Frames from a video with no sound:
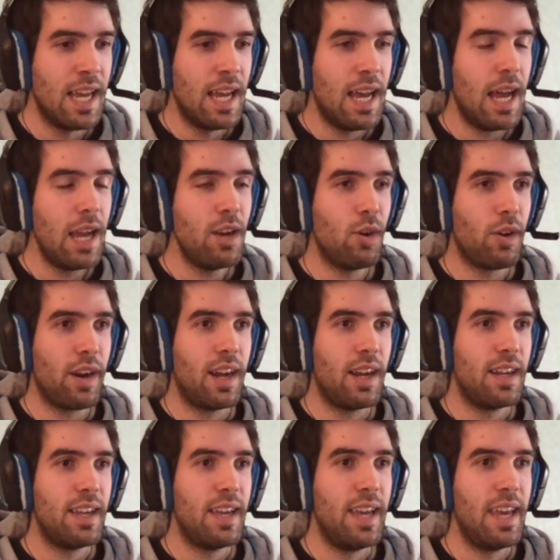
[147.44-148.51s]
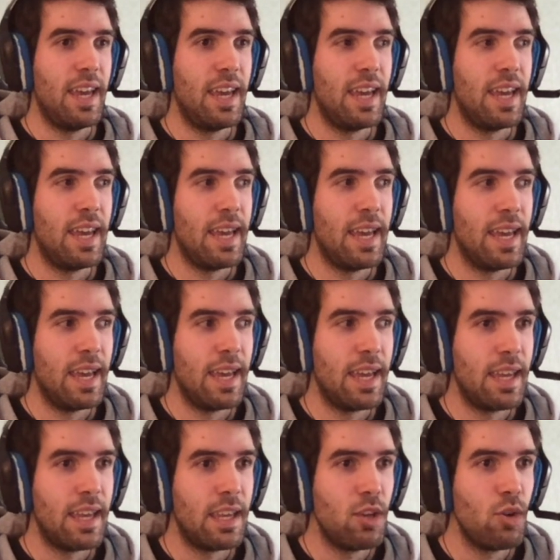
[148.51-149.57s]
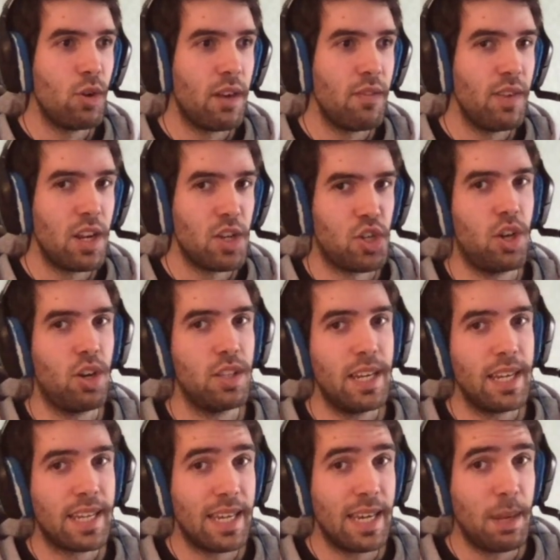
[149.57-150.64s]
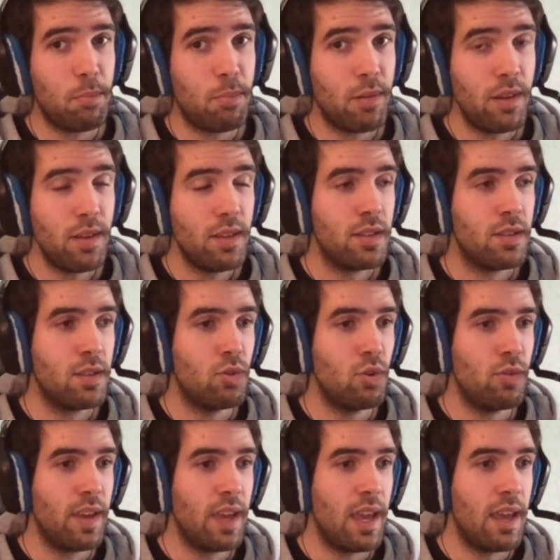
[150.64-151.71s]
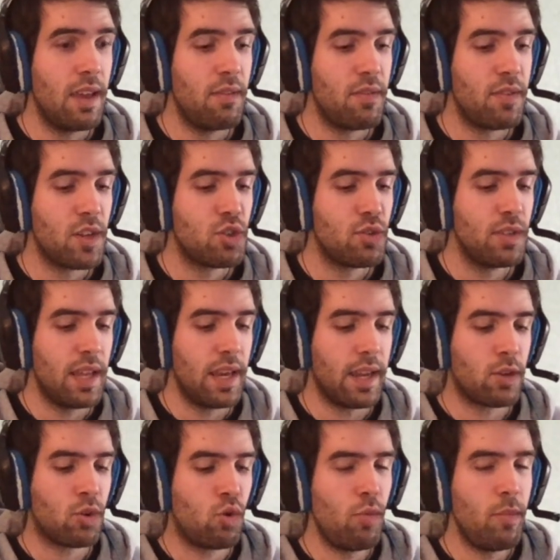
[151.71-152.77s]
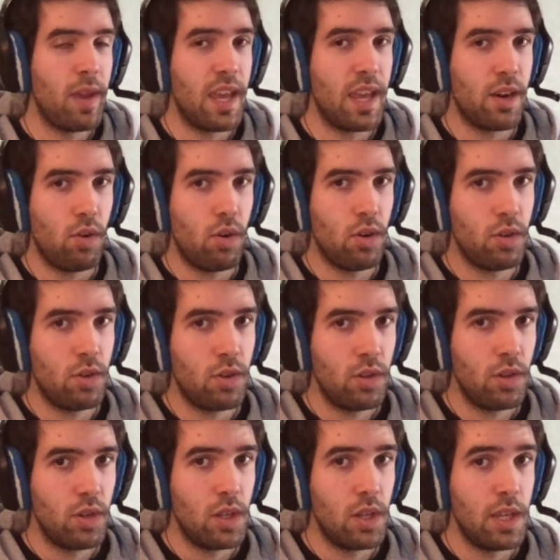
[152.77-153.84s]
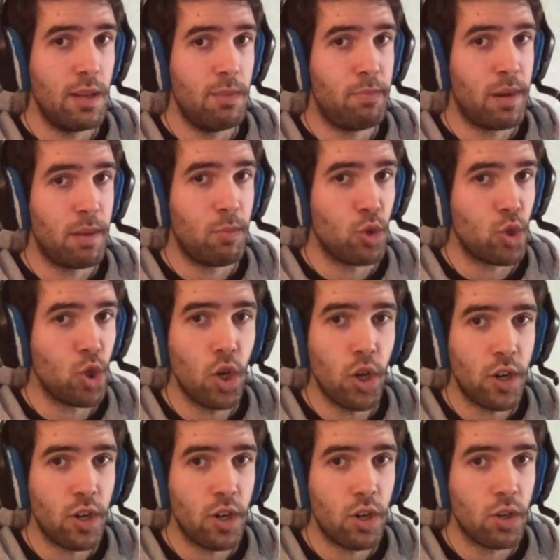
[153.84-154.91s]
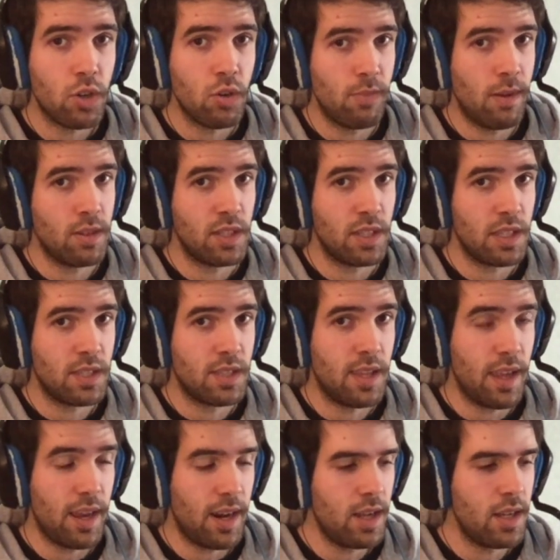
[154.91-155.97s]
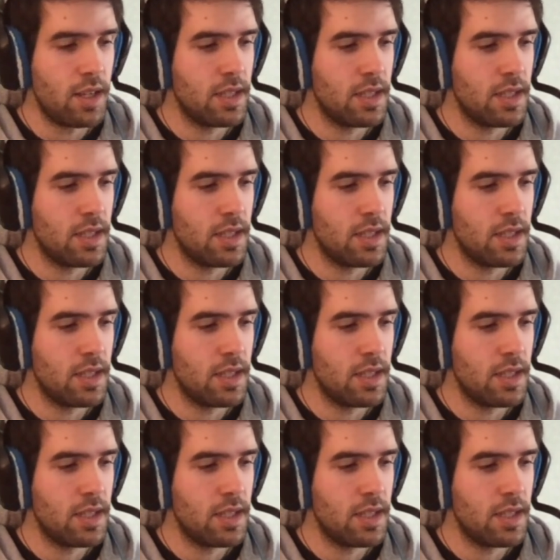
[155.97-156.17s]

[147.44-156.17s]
Allora, eh, io ora vi lascerò delle clip dove vi faccio vedere com'ero il primo giorno con mouse e tastiera